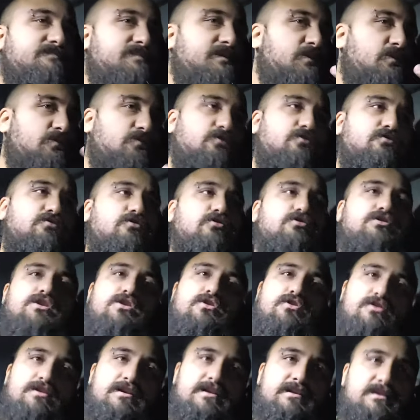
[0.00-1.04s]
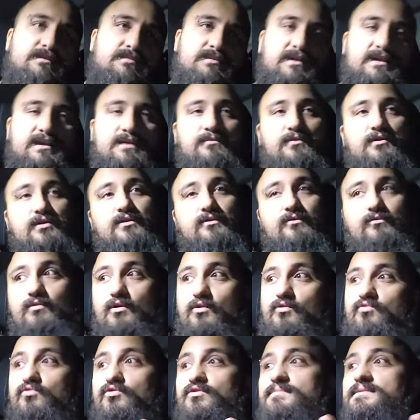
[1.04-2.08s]
però non, non dico niente perché poi
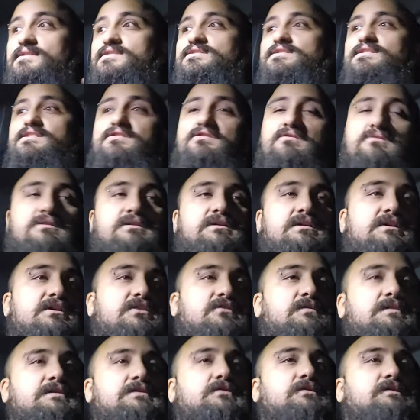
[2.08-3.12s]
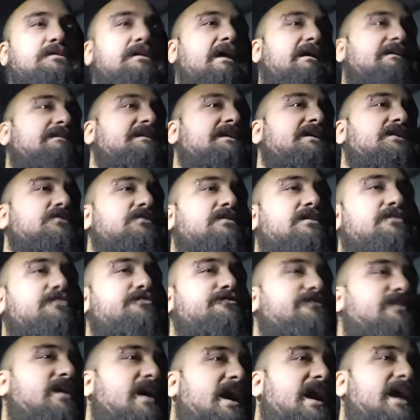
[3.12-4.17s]
qualcuno mi ha scritto questo teatrino che
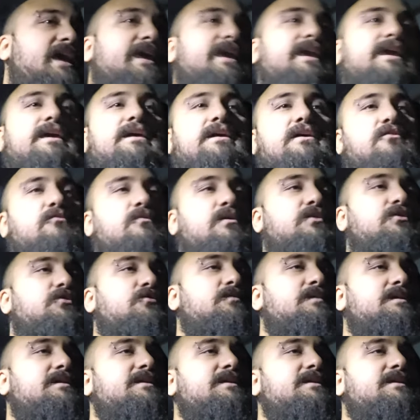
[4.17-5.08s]
fai quando